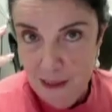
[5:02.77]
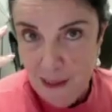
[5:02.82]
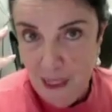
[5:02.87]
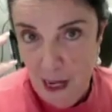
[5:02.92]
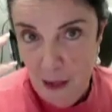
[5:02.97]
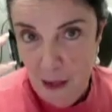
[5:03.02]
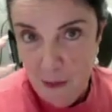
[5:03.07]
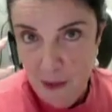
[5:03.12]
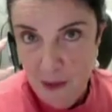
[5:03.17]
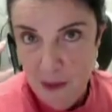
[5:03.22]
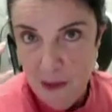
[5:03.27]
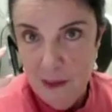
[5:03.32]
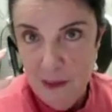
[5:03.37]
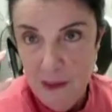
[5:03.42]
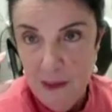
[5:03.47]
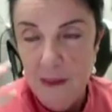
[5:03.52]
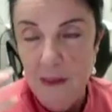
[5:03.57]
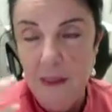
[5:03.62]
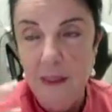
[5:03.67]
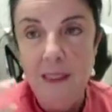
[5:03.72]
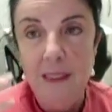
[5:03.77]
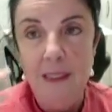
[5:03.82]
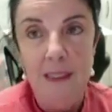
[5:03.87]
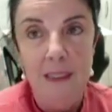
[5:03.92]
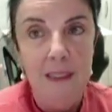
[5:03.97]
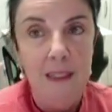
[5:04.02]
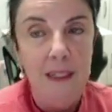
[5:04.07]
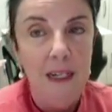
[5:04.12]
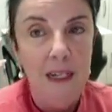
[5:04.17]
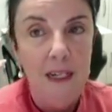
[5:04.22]
sabe
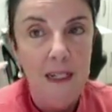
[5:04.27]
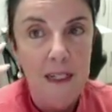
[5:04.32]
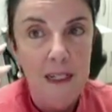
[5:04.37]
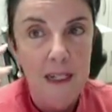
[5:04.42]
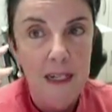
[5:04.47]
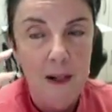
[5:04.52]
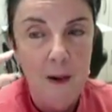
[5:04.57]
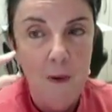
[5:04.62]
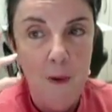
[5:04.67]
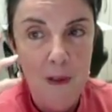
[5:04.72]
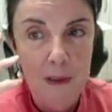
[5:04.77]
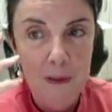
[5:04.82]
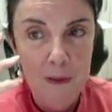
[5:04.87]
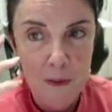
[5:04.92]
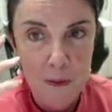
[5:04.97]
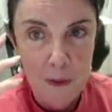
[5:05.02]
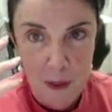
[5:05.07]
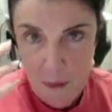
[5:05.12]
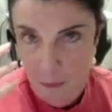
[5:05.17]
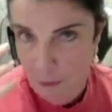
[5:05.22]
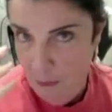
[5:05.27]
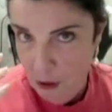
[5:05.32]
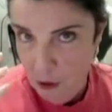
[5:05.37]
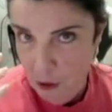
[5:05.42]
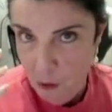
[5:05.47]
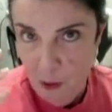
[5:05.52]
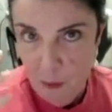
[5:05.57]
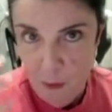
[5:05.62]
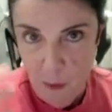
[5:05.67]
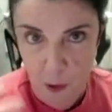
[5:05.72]
que é, quando a
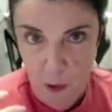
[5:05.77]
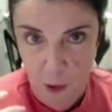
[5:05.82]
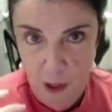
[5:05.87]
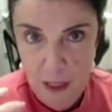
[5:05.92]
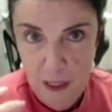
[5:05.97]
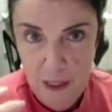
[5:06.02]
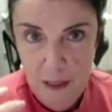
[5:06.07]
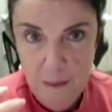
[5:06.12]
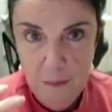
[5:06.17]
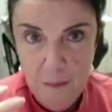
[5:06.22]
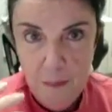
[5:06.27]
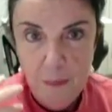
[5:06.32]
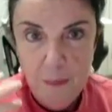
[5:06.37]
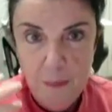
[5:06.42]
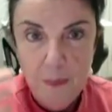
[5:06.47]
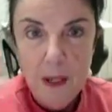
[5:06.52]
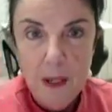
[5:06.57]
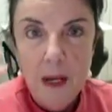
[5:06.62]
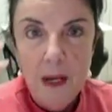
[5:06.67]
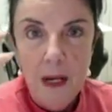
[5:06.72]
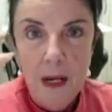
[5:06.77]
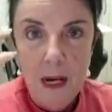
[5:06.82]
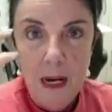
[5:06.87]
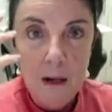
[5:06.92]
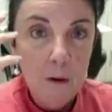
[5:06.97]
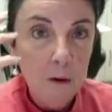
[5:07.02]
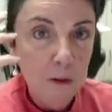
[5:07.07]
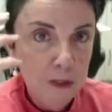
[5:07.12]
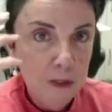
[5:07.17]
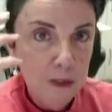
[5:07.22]
pessoa morre,
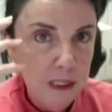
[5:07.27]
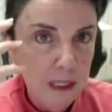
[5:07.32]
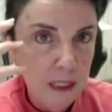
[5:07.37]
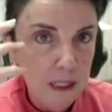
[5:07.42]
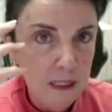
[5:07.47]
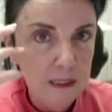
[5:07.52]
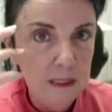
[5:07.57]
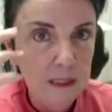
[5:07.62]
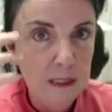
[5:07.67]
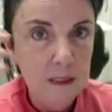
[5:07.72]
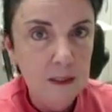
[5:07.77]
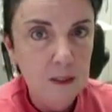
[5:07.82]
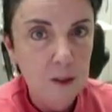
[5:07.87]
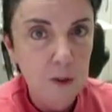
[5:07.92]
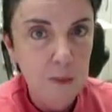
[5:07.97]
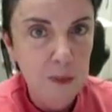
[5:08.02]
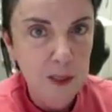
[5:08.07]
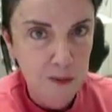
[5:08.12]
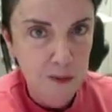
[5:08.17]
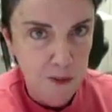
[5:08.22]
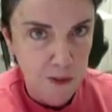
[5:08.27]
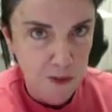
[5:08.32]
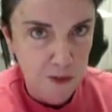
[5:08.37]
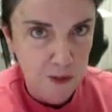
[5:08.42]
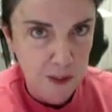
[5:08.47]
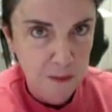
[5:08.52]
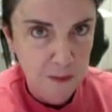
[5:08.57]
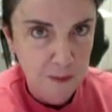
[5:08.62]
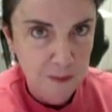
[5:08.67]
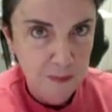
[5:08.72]
a consciência
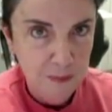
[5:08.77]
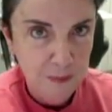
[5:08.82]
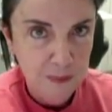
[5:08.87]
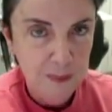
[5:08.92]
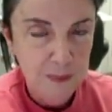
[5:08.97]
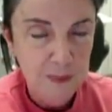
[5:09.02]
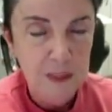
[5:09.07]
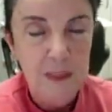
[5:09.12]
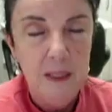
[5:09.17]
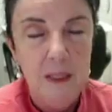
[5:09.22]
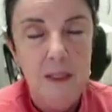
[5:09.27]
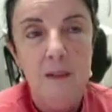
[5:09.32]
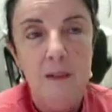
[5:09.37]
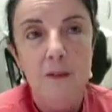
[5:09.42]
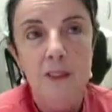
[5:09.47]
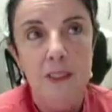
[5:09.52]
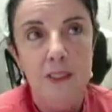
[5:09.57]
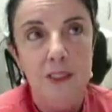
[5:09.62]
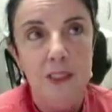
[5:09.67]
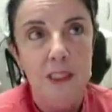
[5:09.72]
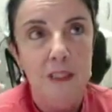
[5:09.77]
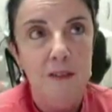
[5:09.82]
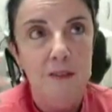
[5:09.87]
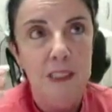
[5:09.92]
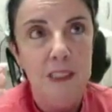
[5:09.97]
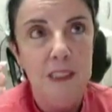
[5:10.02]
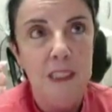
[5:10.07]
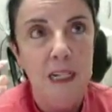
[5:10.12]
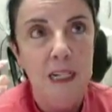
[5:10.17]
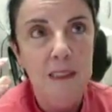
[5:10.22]
sobrevive. Ou seja, na
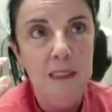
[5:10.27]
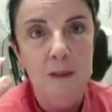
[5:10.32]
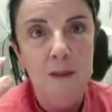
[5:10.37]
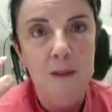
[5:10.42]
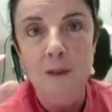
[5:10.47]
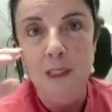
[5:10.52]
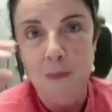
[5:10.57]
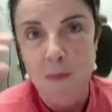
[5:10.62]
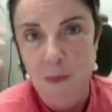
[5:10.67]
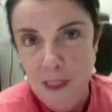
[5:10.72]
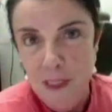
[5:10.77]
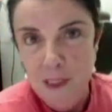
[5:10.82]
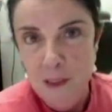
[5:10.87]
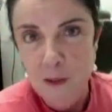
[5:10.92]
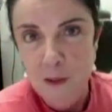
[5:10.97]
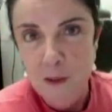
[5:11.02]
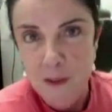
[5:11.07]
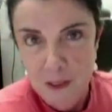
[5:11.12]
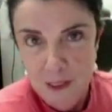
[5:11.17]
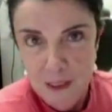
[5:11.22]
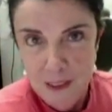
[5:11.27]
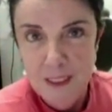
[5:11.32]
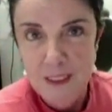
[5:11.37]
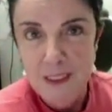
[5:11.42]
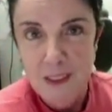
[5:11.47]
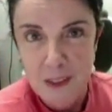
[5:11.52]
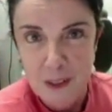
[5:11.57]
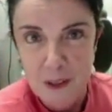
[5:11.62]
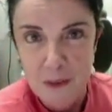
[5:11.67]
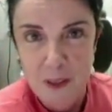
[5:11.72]
verdade, o espírito
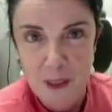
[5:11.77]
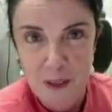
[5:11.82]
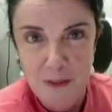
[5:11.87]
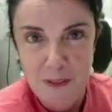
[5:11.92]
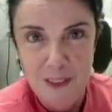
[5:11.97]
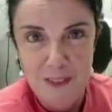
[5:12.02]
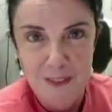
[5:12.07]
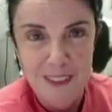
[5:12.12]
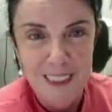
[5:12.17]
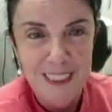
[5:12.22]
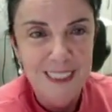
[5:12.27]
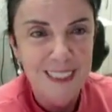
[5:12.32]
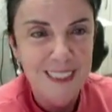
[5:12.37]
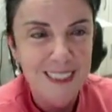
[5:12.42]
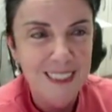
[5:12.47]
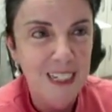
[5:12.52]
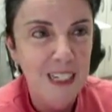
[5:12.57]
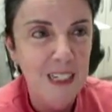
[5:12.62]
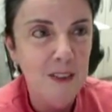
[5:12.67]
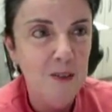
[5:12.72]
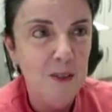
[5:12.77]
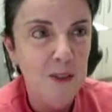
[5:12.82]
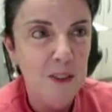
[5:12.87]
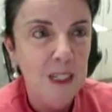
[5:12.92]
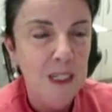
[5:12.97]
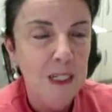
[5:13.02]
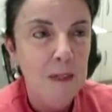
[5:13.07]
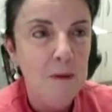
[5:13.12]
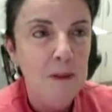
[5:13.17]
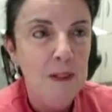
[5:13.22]
sobrevive,
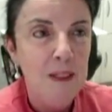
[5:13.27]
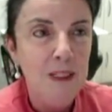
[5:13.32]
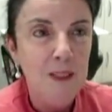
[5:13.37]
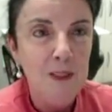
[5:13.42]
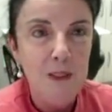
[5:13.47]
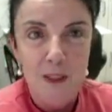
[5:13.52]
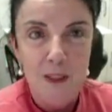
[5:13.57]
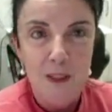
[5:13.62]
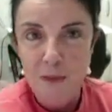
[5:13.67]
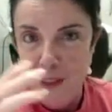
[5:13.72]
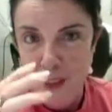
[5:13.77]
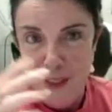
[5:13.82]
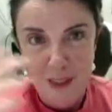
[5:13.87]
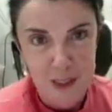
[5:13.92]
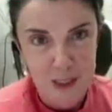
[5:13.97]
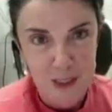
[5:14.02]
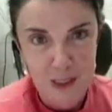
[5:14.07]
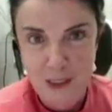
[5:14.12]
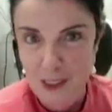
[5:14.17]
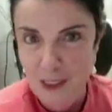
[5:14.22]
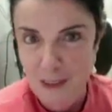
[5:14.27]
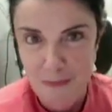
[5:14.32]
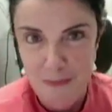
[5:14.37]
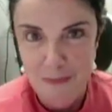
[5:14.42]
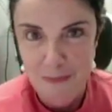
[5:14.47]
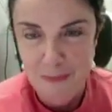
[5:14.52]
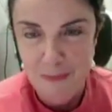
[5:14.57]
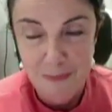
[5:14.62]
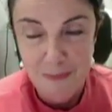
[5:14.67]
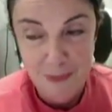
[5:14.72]
certo? Isso é o que a gente